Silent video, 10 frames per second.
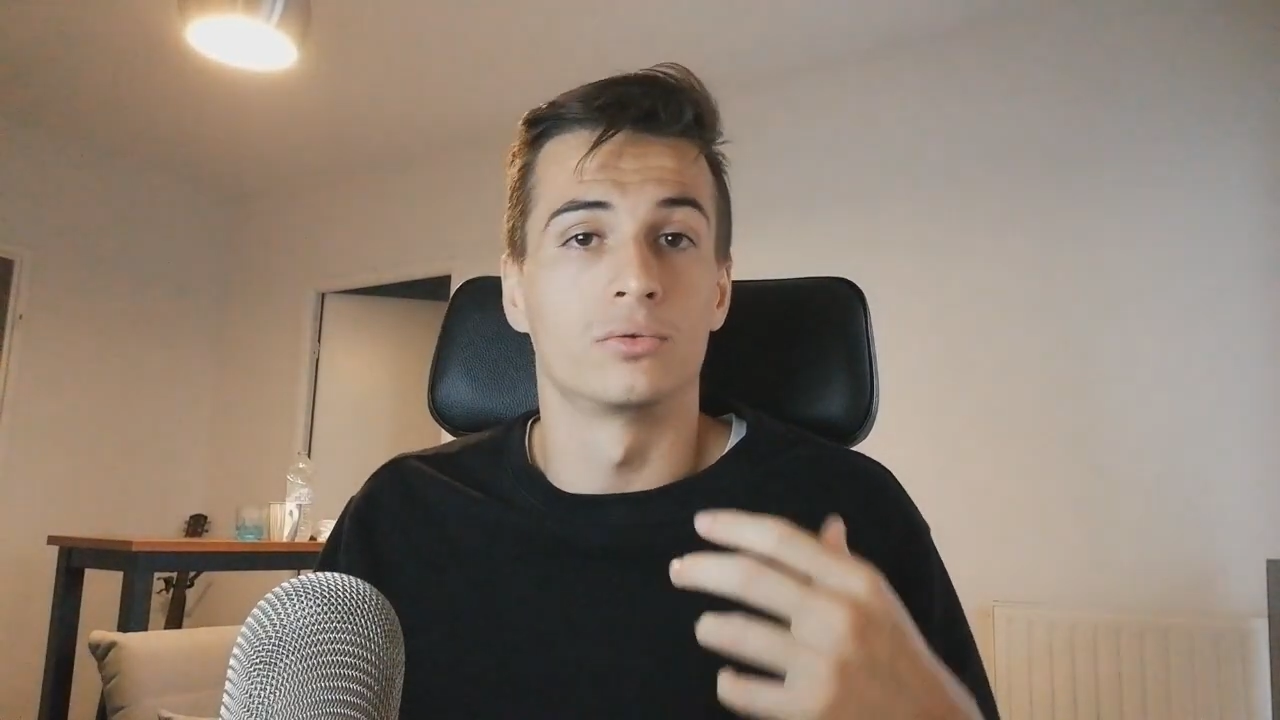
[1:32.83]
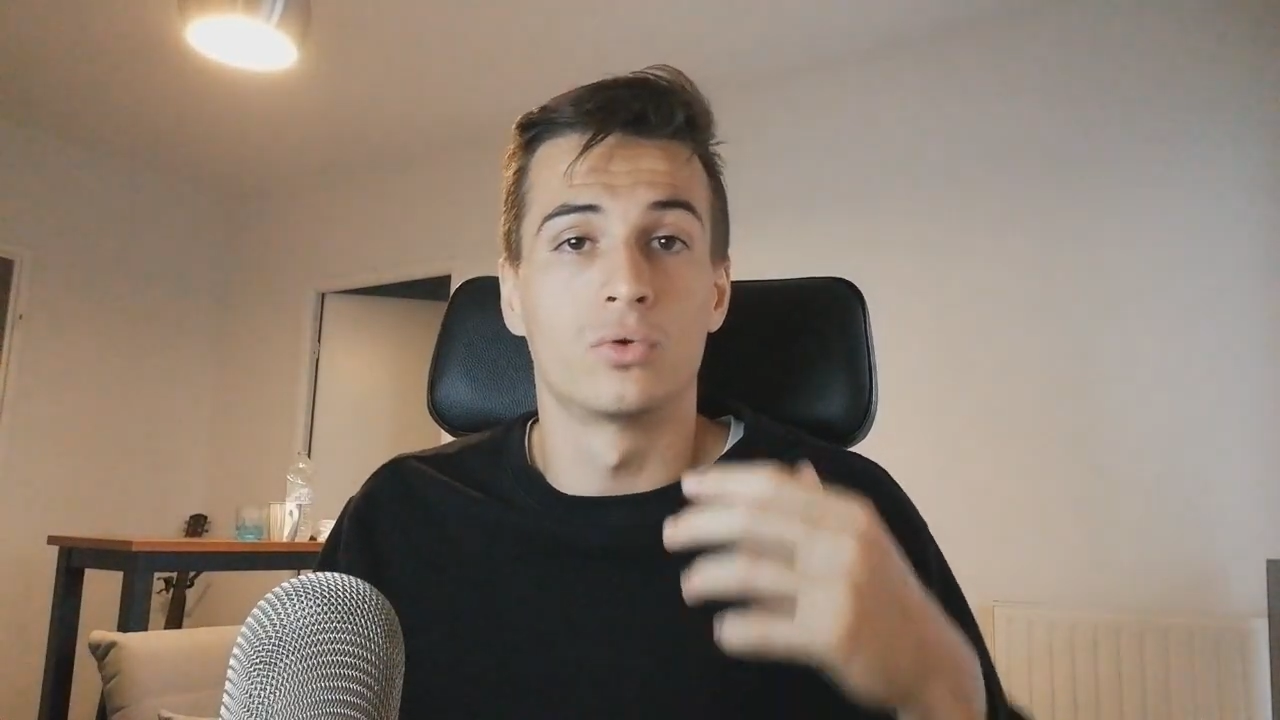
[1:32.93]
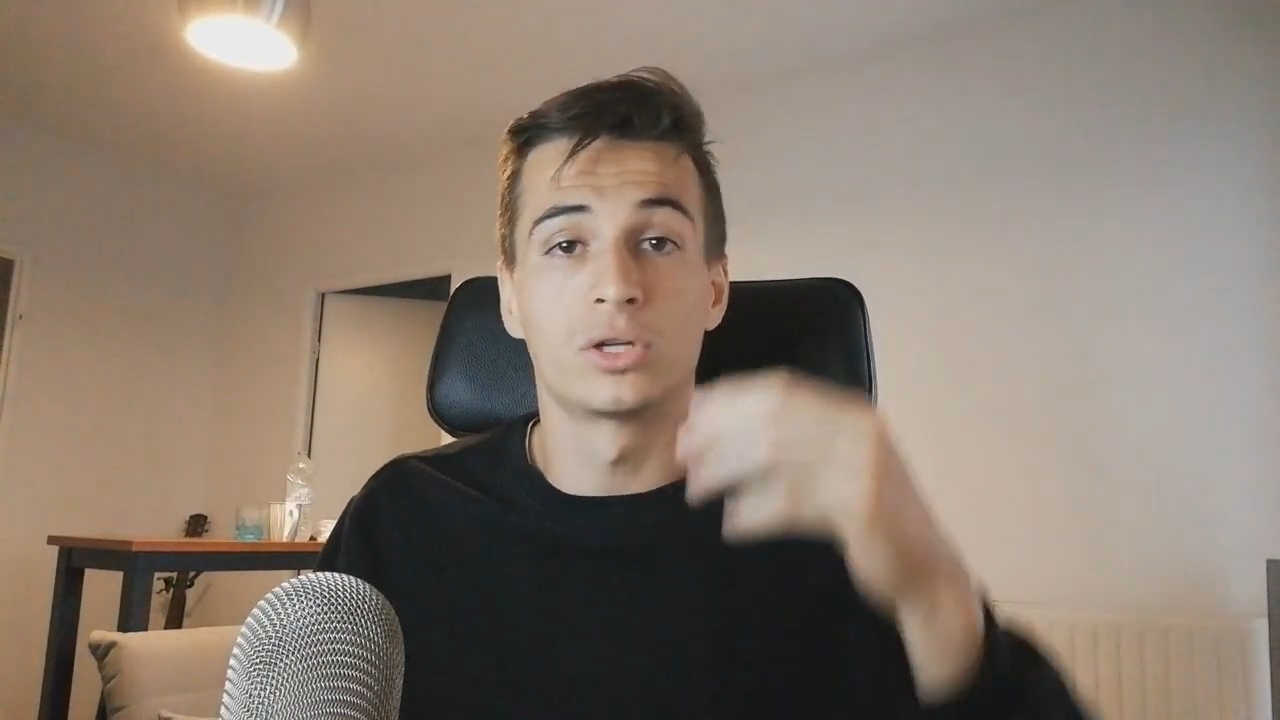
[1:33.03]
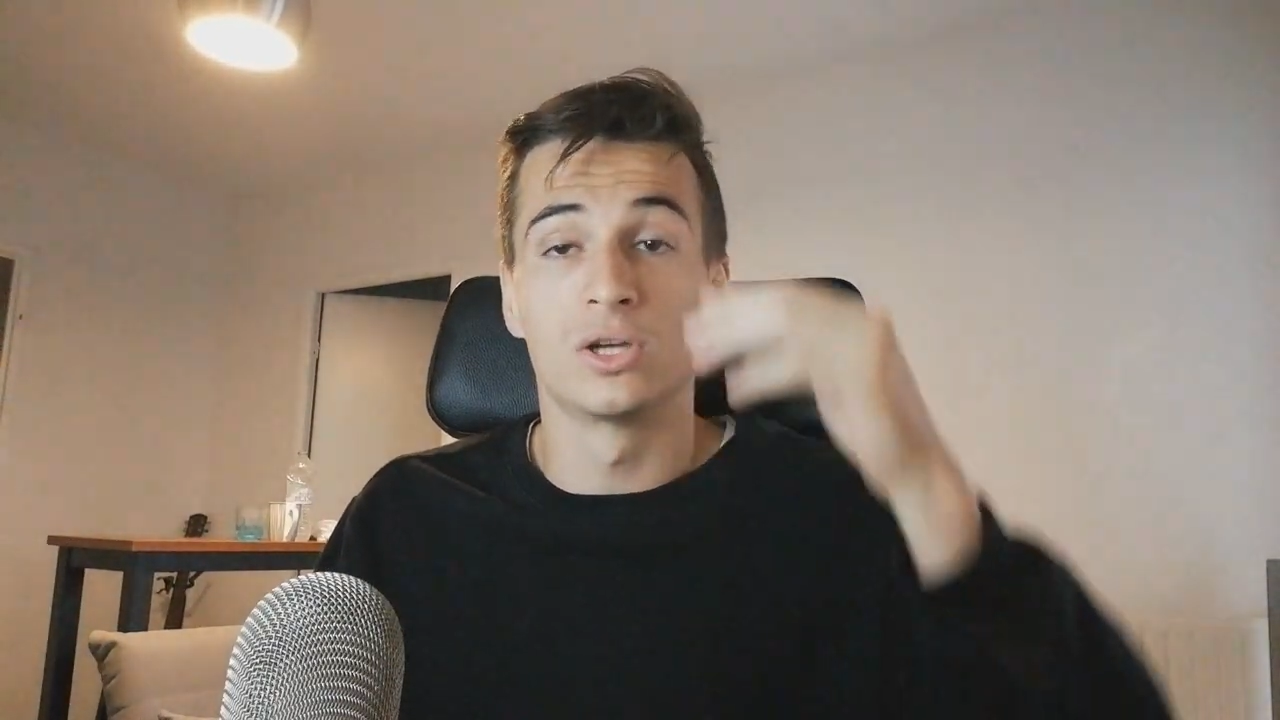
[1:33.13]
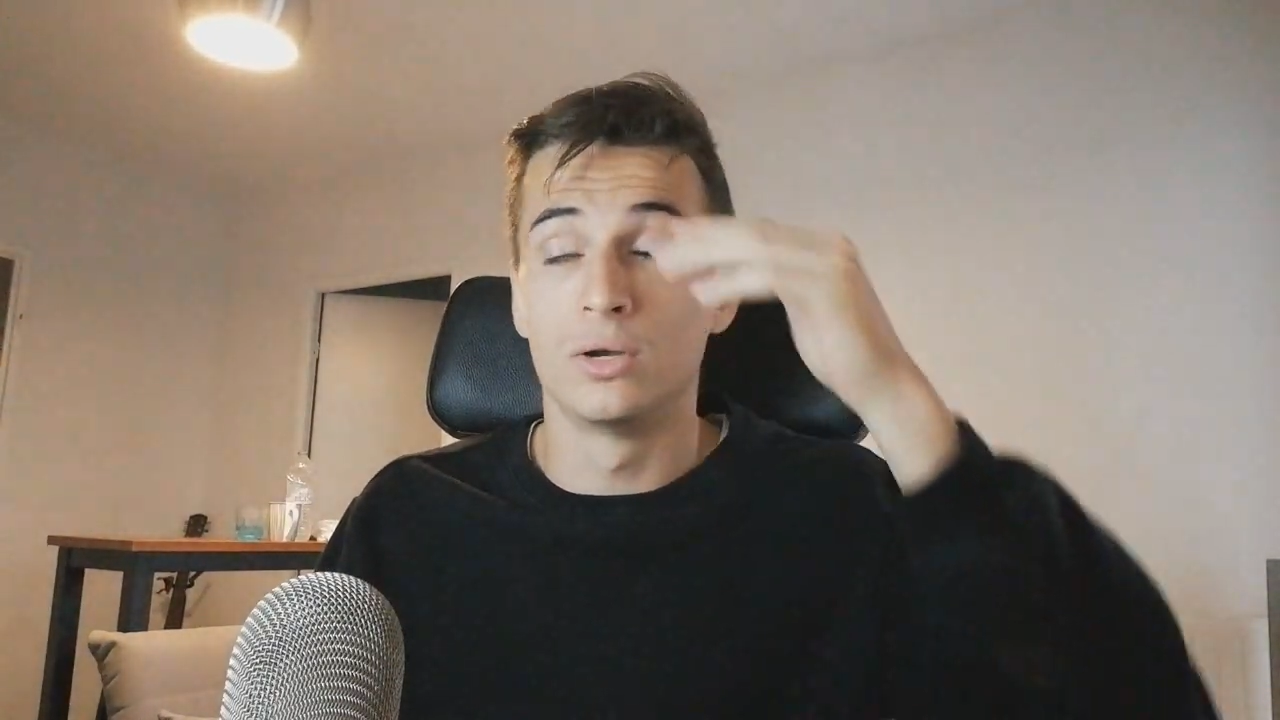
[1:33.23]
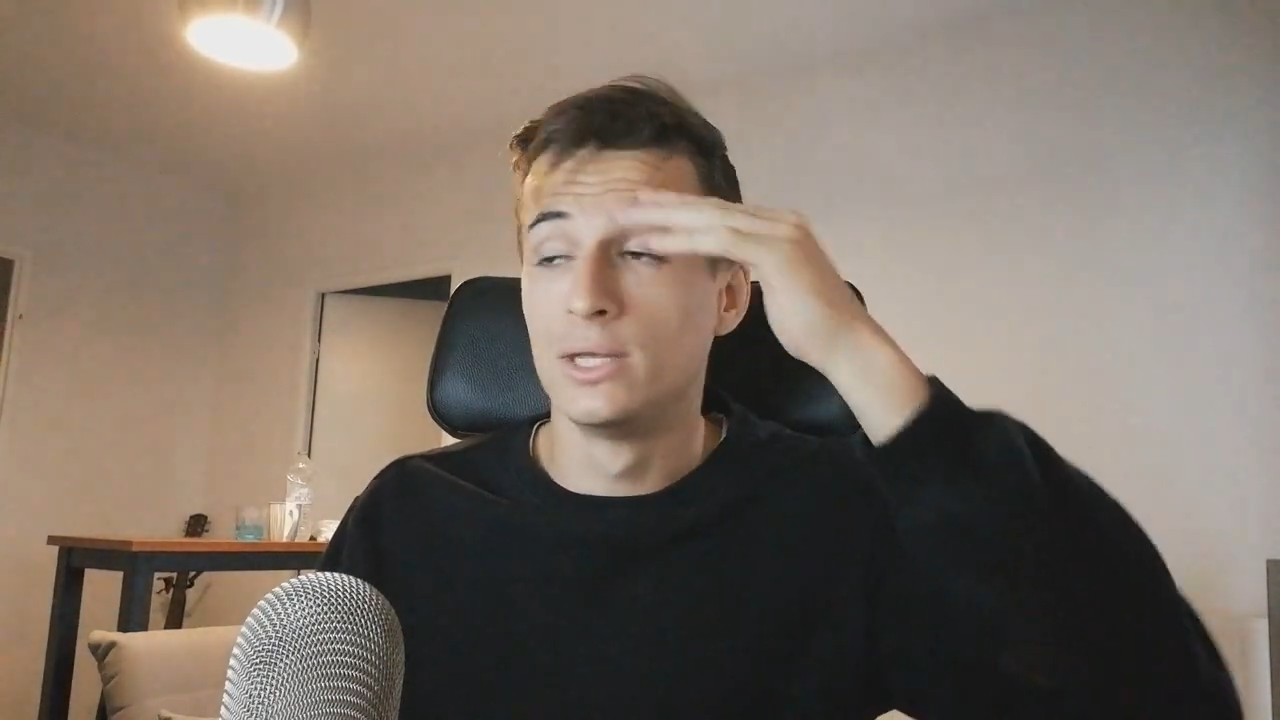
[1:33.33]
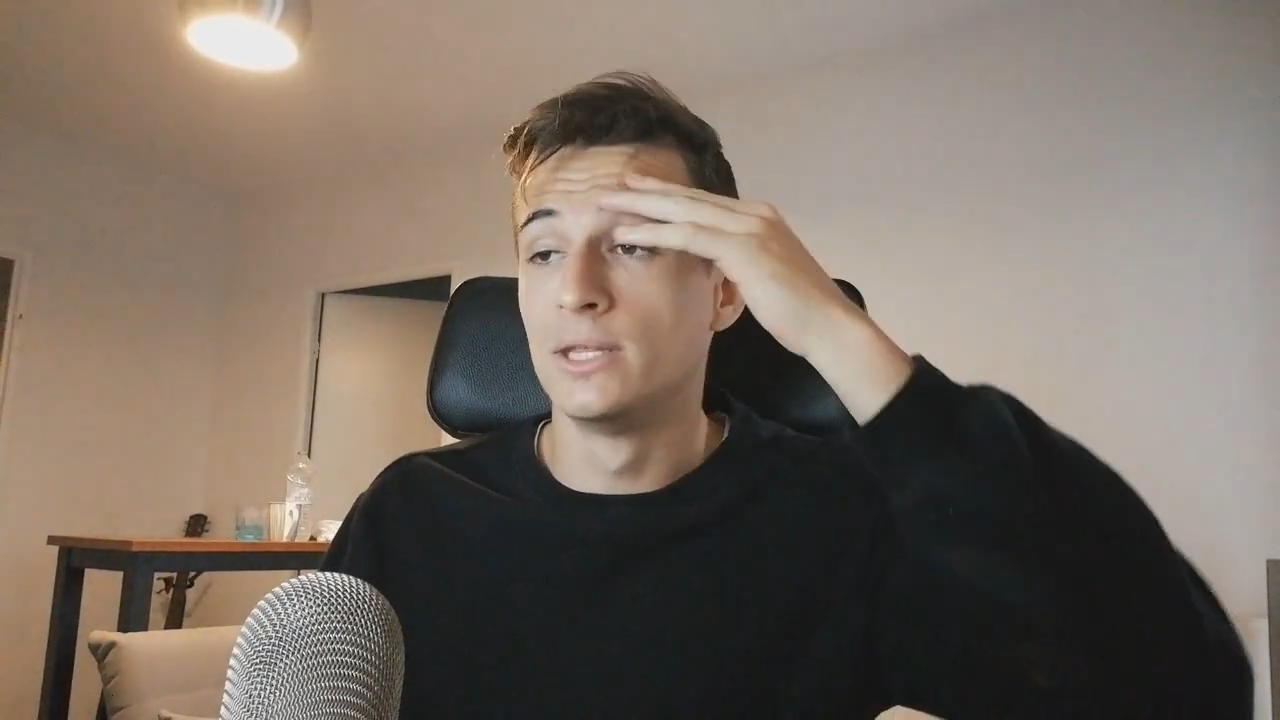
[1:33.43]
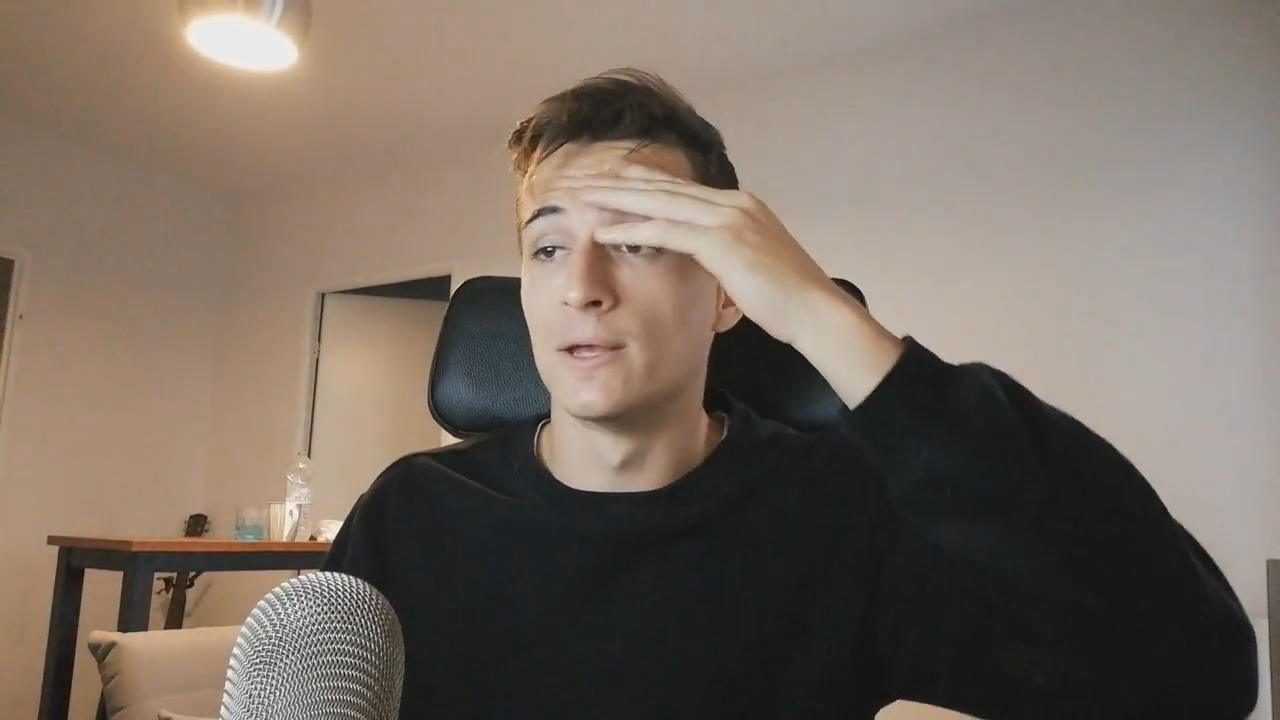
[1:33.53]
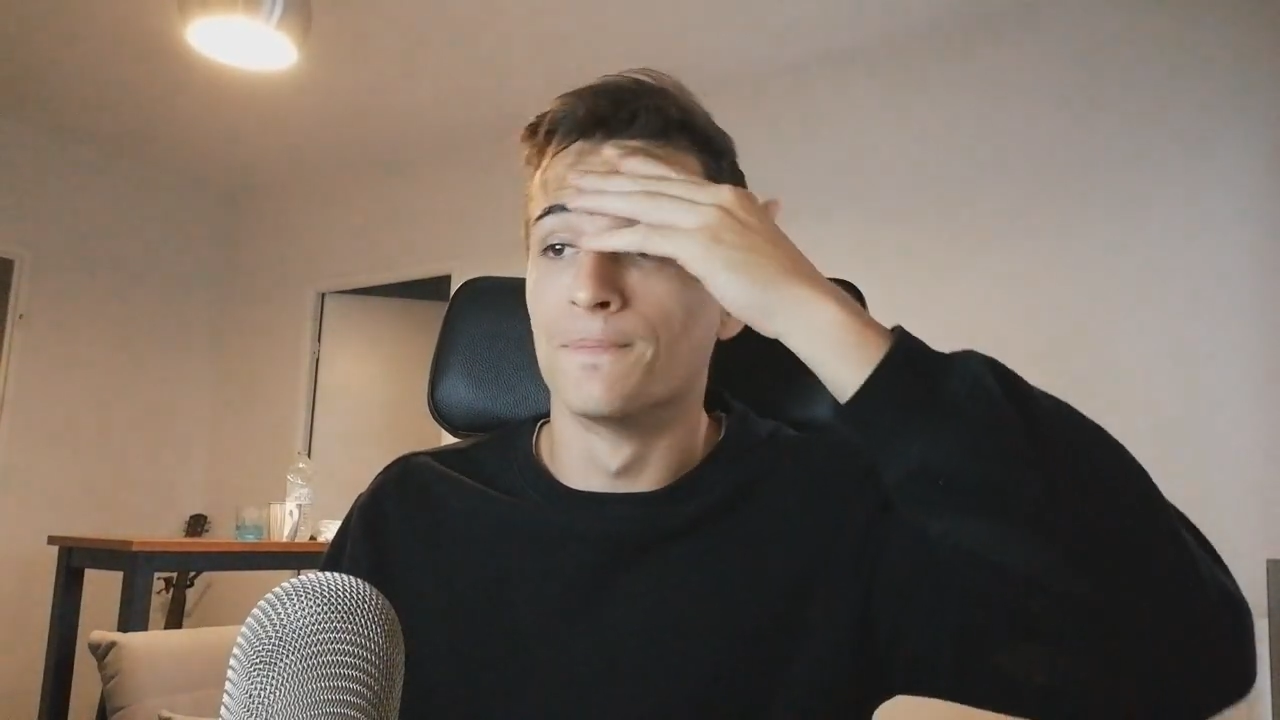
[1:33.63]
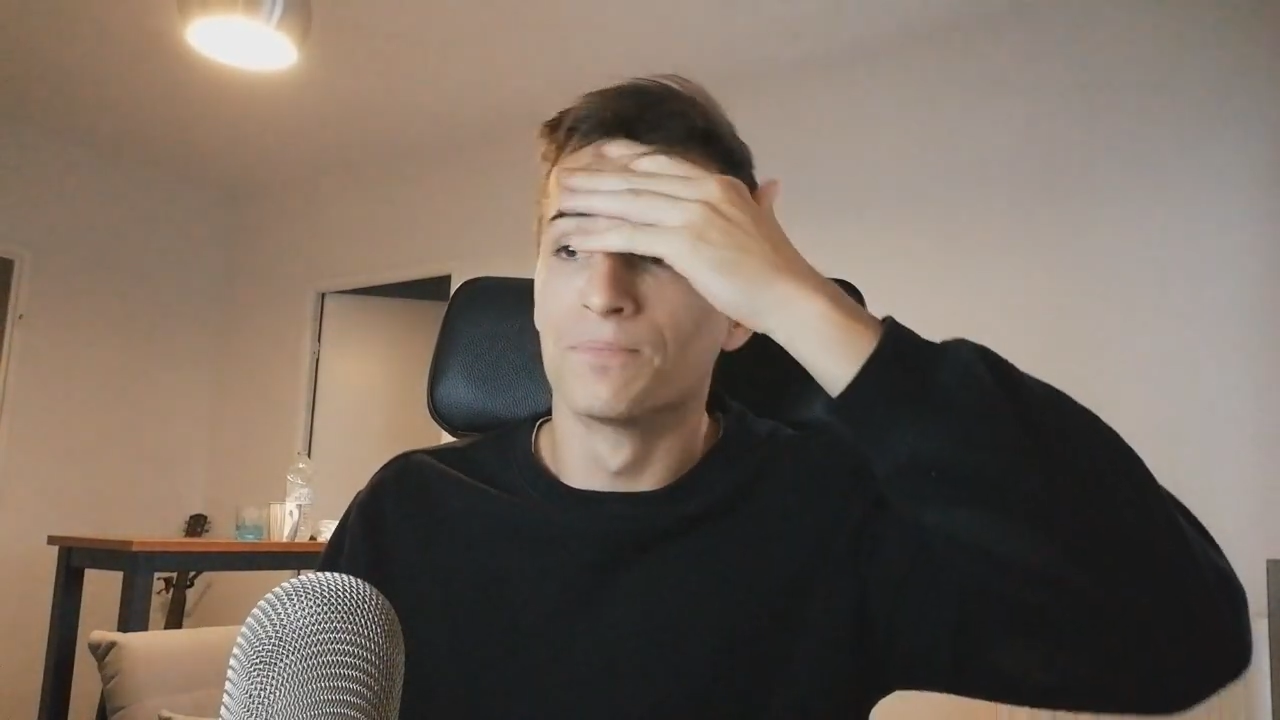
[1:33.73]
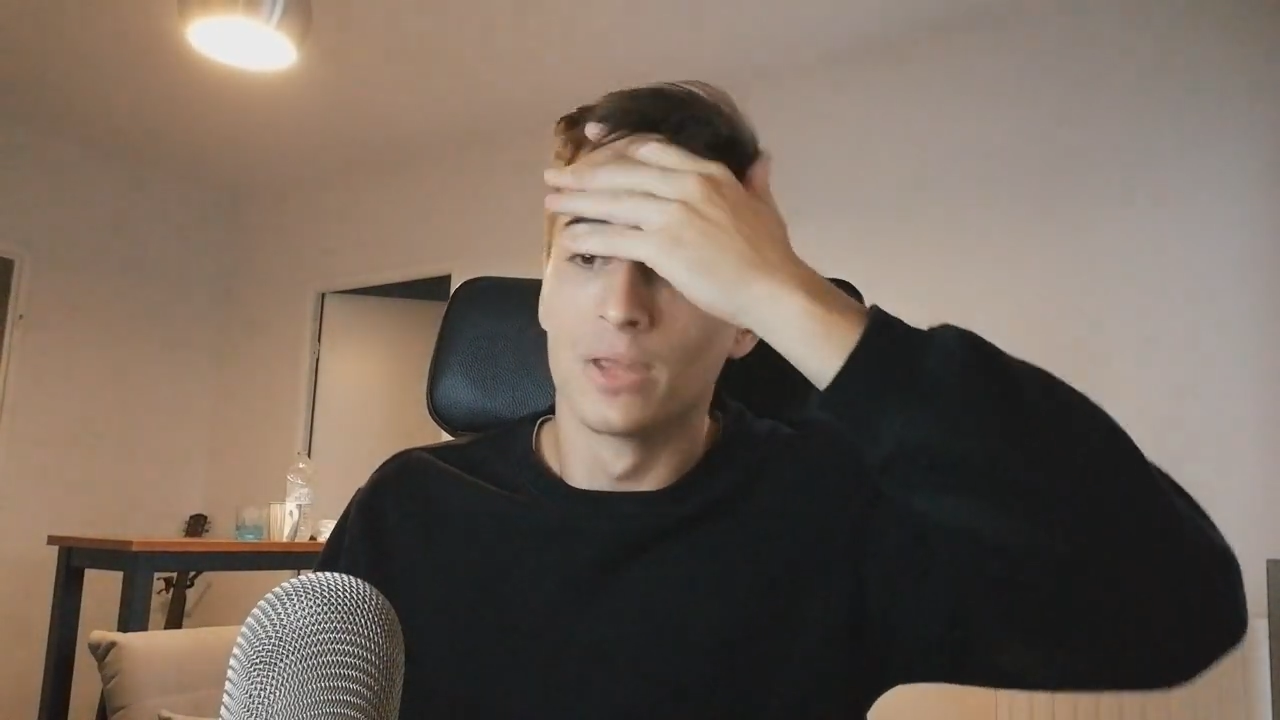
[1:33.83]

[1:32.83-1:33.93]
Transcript: courtier en ligne,